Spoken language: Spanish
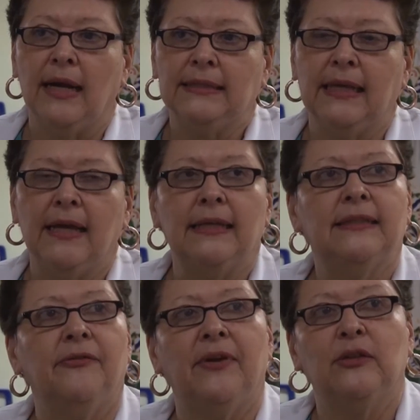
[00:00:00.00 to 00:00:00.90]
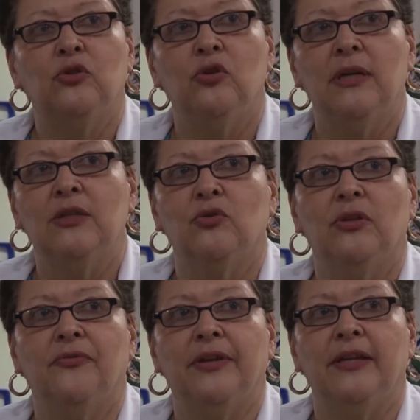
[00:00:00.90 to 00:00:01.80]
la sangre se fracciona en sus
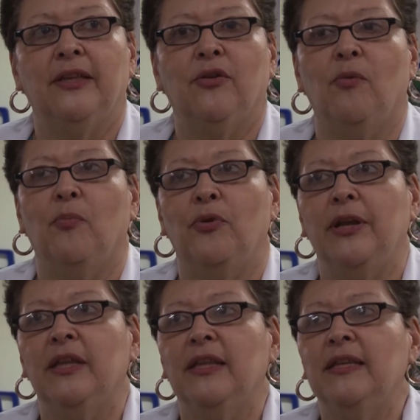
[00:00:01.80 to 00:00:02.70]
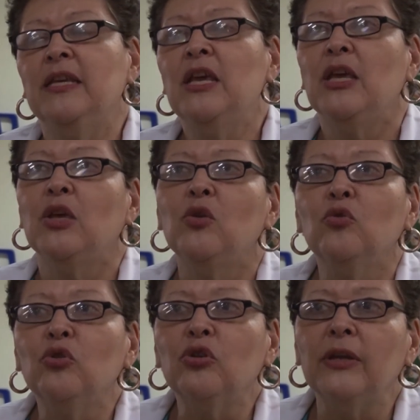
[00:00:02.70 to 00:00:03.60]
diferentes componentes y
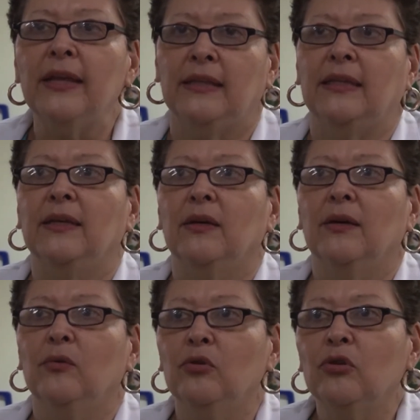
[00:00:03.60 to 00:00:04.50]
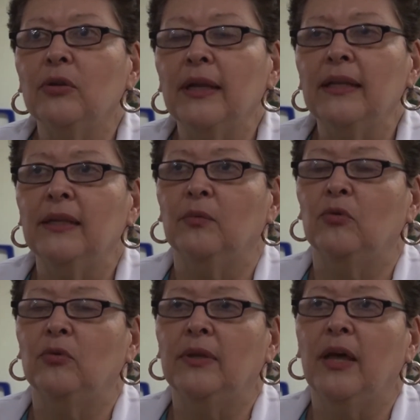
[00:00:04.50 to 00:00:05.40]
un donante, un donante
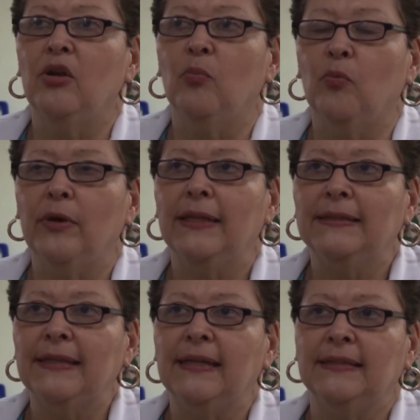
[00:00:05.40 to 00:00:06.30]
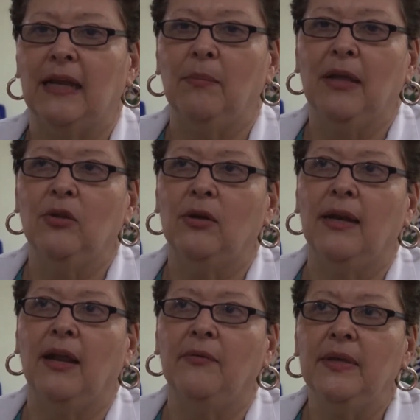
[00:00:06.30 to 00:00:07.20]
voluntario puede estar
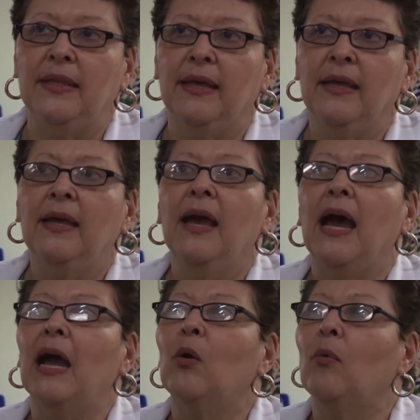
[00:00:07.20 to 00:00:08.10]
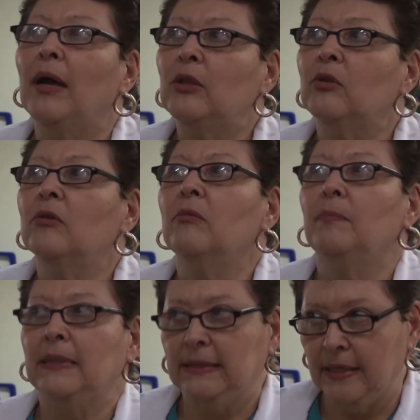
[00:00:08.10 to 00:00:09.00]
salvándole la vida a cuatro
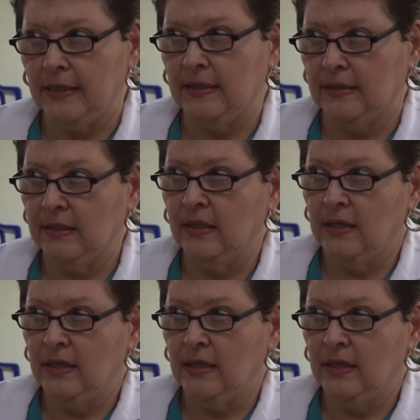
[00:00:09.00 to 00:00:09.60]
pacientes.